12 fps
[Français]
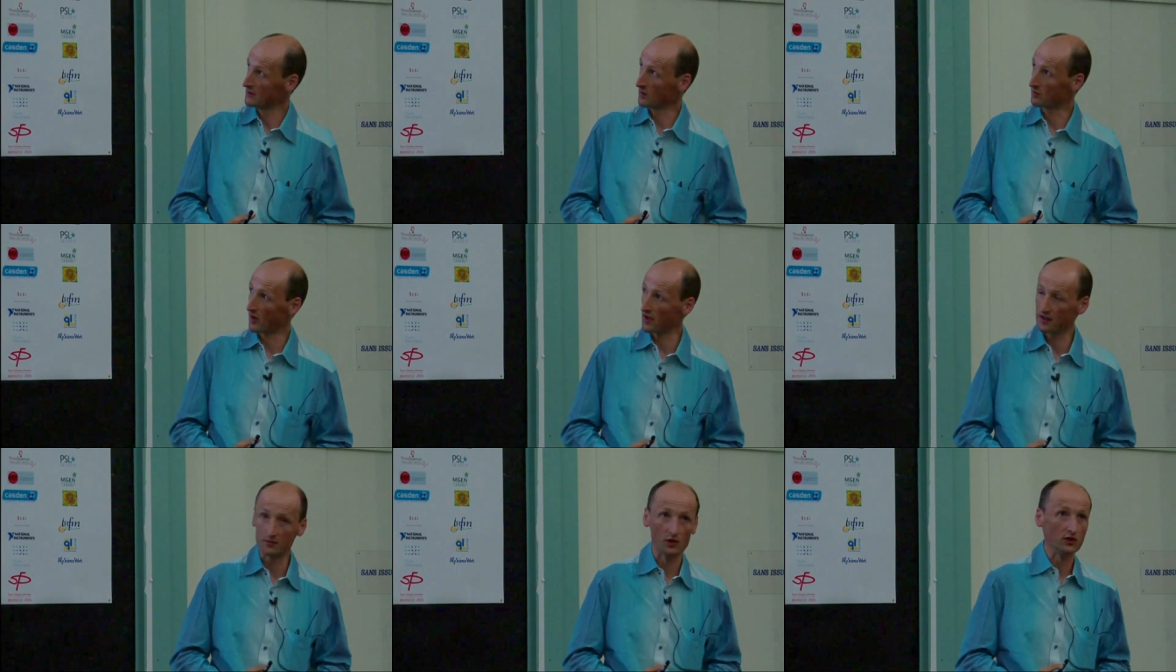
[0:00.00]
Donc voilà
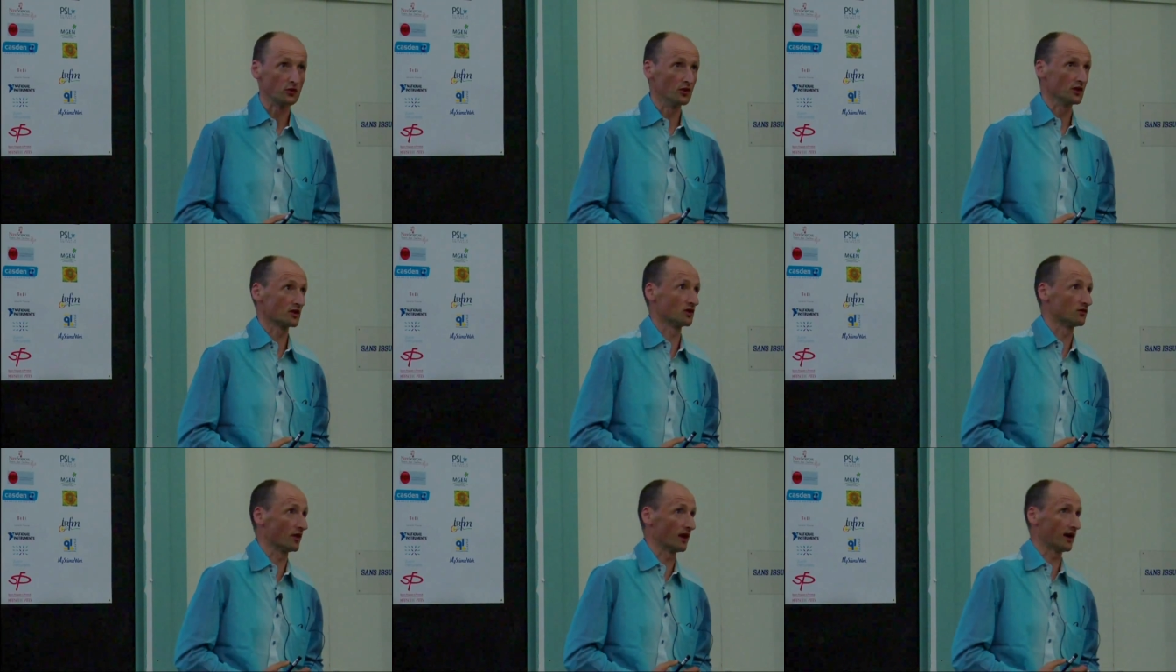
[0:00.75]
les molécules
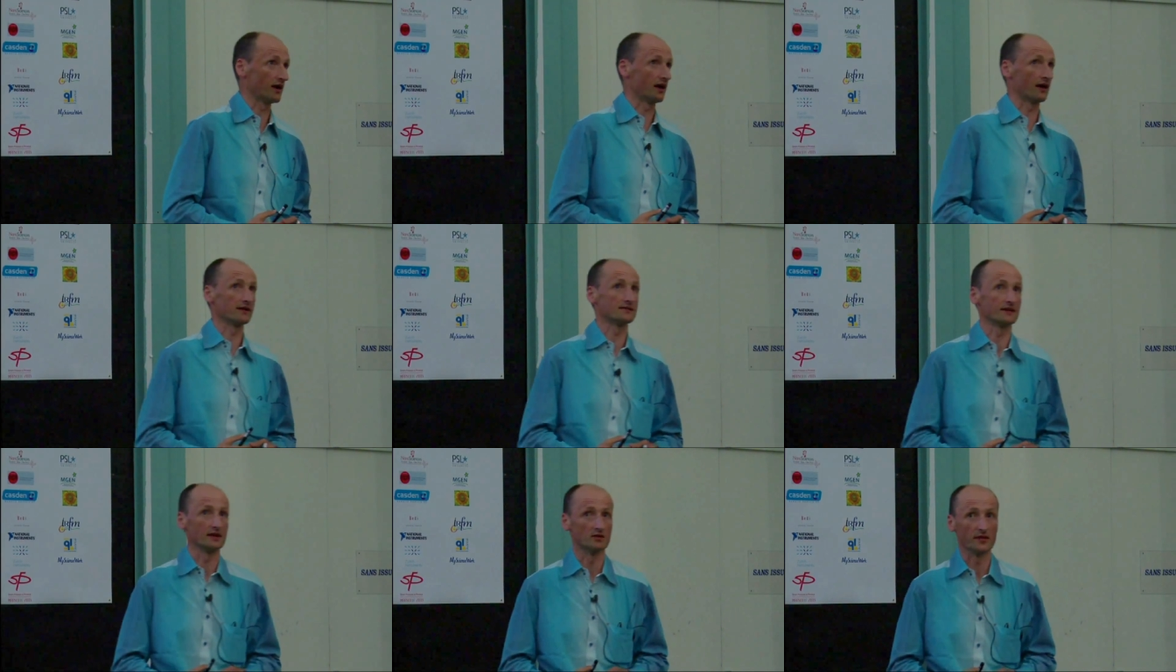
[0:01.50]
qu'on va
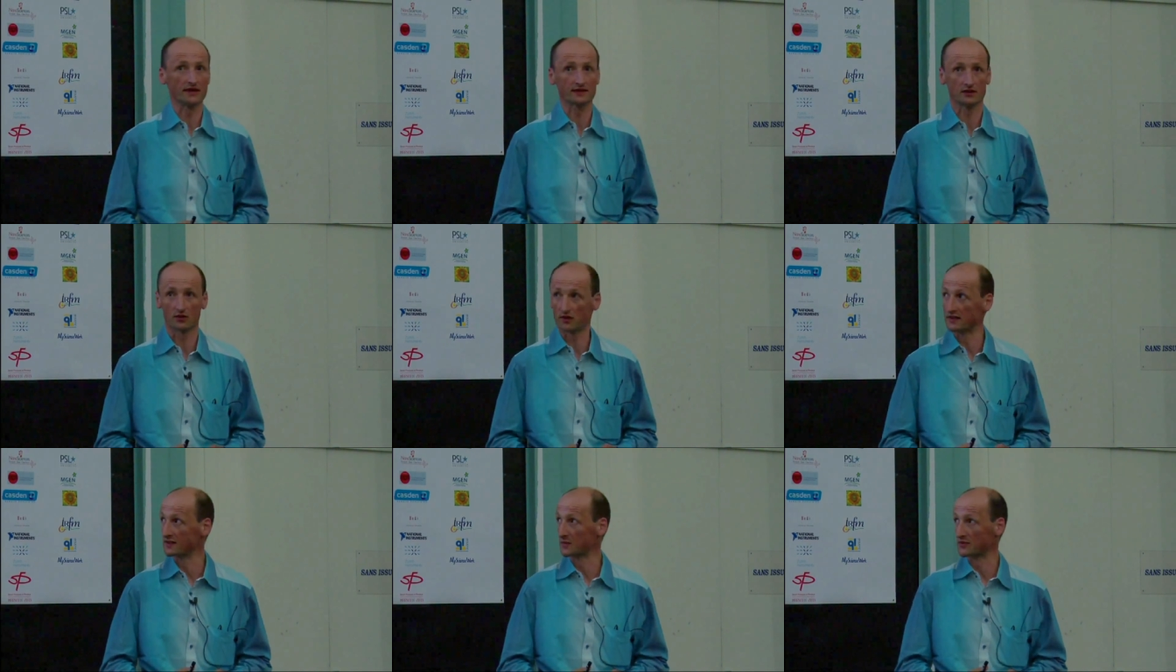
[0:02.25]
essayer de mettre dans
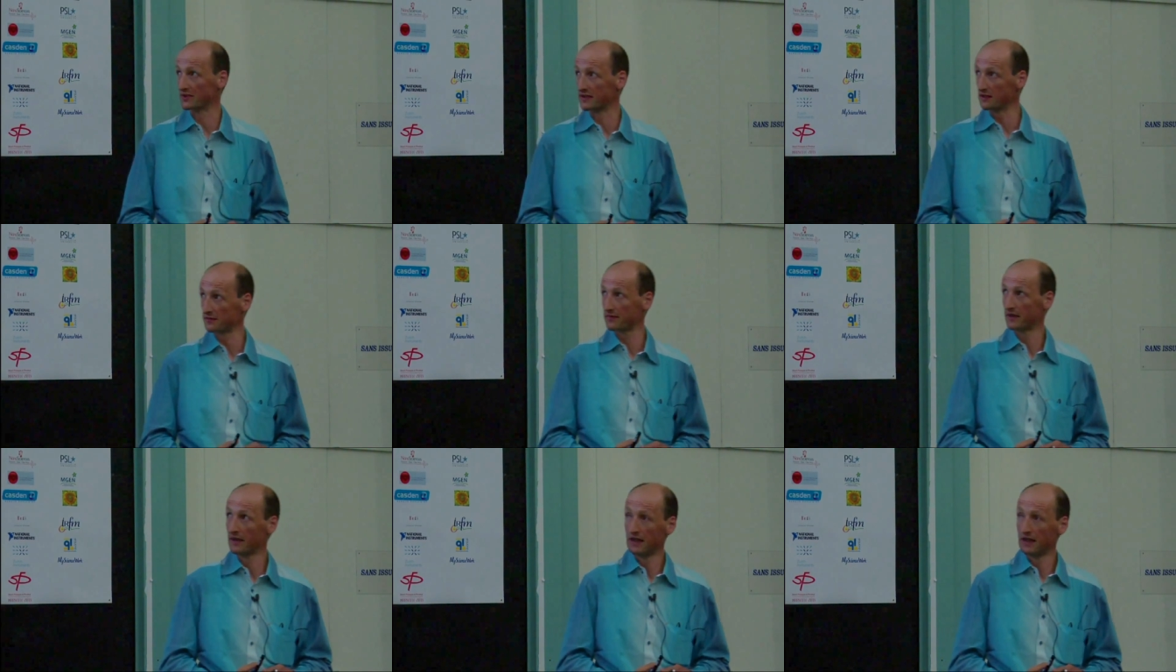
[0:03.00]
les dispositifs.